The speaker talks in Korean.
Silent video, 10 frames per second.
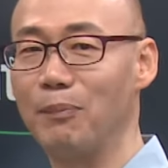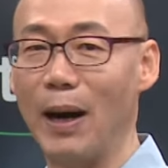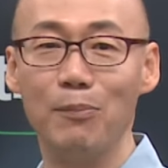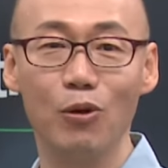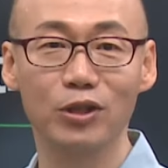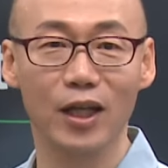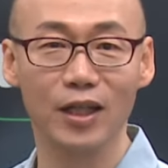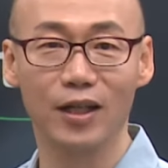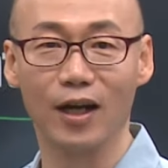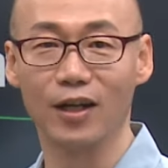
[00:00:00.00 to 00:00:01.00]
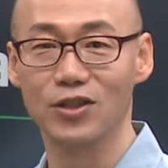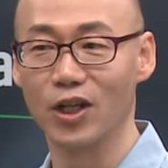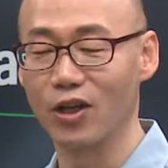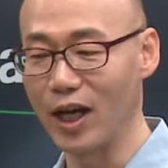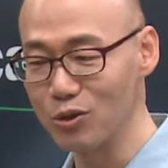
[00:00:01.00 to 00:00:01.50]
반복되니까
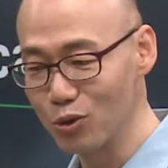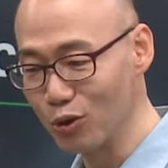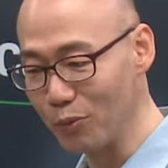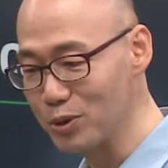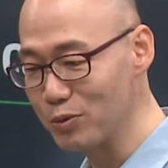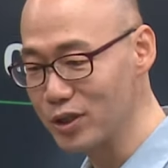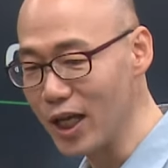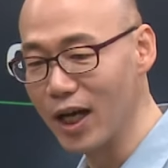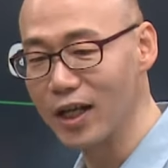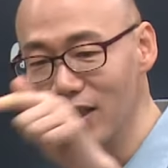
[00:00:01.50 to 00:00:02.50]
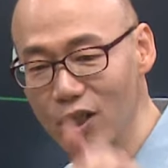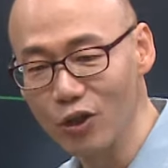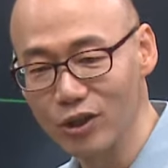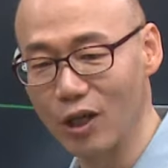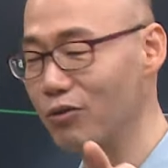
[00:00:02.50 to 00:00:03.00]
그렇잖아요. 한쪽이 없으면 얘가
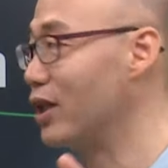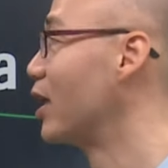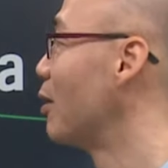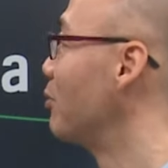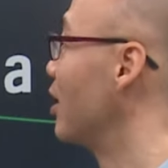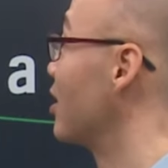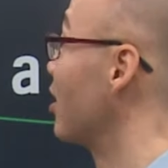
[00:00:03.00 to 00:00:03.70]
얘였다고 얘기하면